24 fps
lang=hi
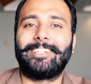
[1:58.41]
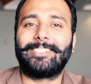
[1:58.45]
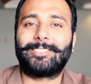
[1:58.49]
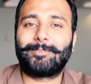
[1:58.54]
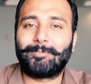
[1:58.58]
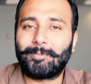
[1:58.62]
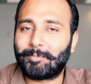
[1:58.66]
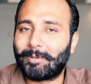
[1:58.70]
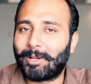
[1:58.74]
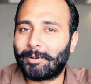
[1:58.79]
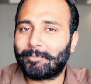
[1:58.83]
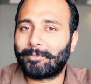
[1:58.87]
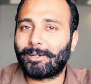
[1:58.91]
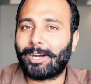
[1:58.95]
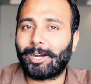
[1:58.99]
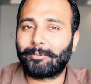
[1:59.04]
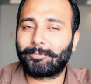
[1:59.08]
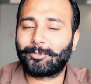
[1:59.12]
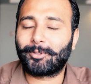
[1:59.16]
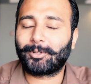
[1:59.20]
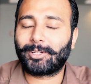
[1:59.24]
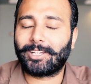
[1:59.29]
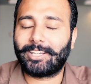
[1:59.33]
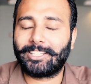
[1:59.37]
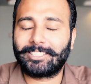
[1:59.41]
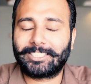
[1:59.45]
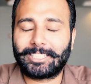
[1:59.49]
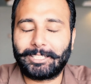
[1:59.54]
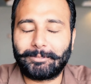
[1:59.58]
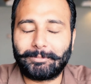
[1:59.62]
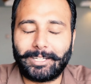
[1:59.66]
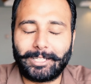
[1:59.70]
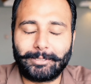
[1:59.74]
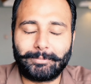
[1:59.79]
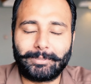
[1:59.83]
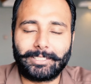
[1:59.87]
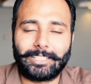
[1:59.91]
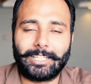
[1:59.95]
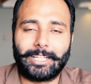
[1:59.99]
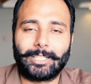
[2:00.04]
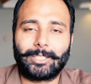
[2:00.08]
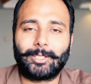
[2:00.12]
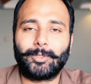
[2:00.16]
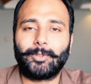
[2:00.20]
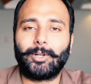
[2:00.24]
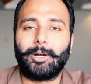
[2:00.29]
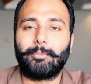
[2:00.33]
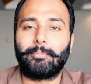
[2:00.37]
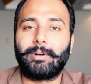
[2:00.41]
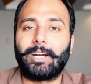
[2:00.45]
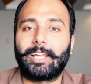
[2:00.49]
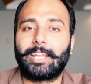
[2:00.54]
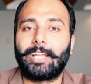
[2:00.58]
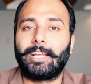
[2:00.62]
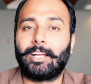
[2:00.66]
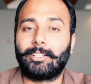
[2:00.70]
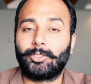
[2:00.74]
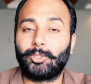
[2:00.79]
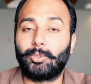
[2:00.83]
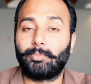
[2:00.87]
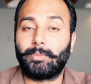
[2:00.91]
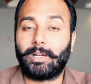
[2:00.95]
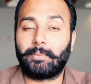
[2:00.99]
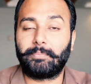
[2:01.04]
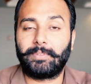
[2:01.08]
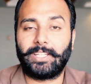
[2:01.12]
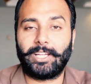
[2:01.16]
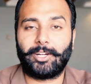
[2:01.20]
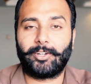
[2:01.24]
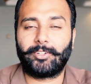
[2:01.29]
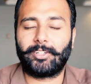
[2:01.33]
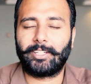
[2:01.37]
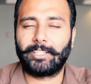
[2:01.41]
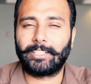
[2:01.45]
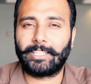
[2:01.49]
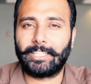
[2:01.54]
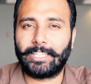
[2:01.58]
इसमें मैं अब आपको राज के बाद बताता हूँ हमारा जो हमने ऑर्डर